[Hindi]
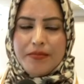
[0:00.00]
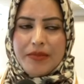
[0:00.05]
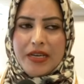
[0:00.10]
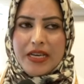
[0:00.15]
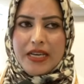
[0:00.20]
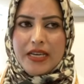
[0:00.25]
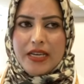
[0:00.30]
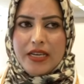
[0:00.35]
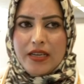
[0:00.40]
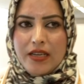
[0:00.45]

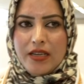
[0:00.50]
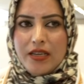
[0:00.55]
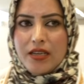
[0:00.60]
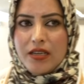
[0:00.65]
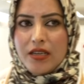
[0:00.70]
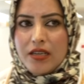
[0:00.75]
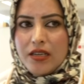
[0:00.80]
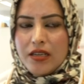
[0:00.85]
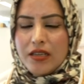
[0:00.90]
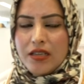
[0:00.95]
मैं
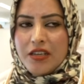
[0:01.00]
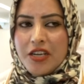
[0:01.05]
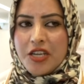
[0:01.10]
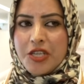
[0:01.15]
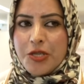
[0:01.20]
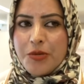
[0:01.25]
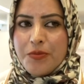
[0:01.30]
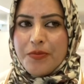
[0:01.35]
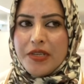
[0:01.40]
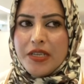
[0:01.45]
आ,
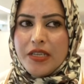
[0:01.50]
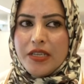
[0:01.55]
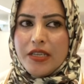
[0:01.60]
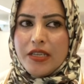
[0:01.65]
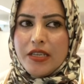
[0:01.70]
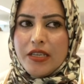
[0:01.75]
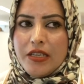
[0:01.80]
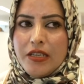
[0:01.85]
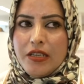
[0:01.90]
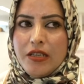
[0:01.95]
कश्मीर
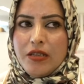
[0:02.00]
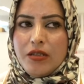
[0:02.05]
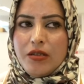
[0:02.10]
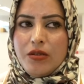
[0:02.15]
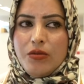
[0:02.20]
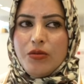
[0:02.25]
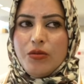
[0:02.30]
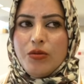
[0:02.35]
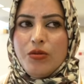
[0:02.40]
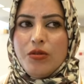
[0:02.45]
की
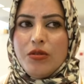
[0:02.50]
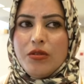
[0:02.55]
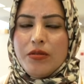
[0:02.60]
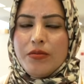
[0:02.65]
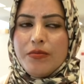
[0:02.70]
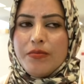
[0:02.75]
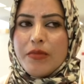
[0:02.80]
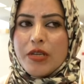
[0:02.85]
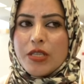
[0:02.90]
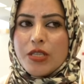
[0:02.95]
उन
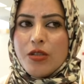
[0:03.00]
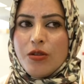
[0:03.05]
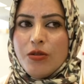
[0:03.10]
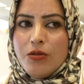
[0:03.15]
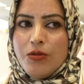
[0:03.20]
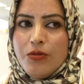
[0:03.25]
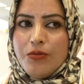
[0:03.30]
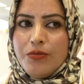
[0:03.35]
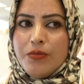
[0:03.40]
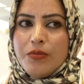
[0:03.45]

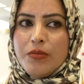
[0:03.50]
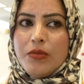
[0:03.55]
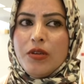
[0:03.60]
मजलूम